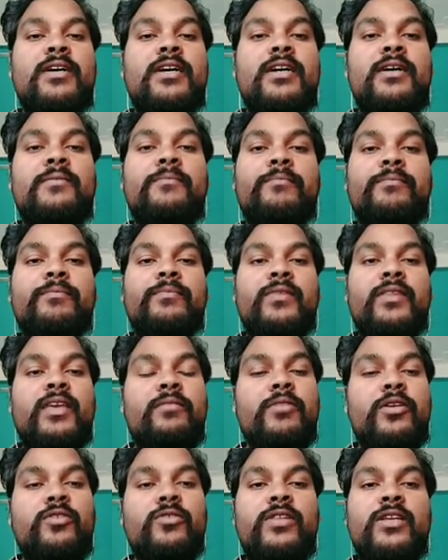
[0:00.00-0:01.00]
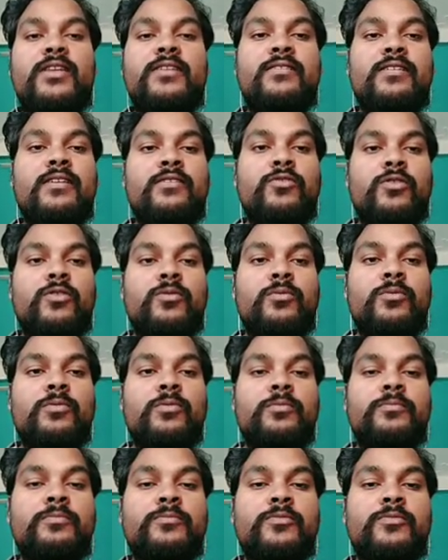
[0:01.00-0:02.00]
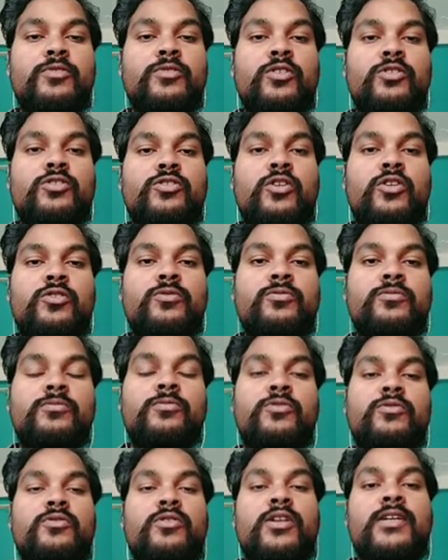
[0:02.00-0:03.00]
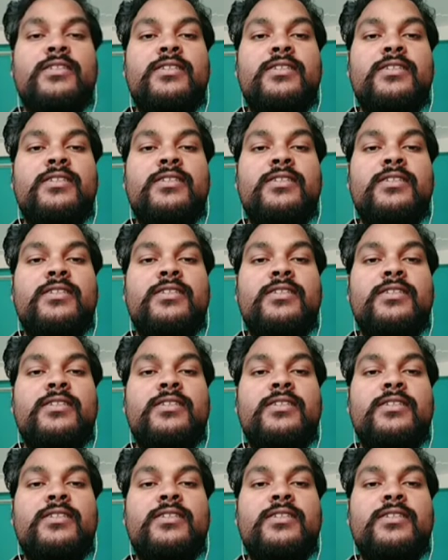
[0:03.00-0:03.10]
এই ভিডিওতে ডিসকাস করব তো চলো শুরু করা যাক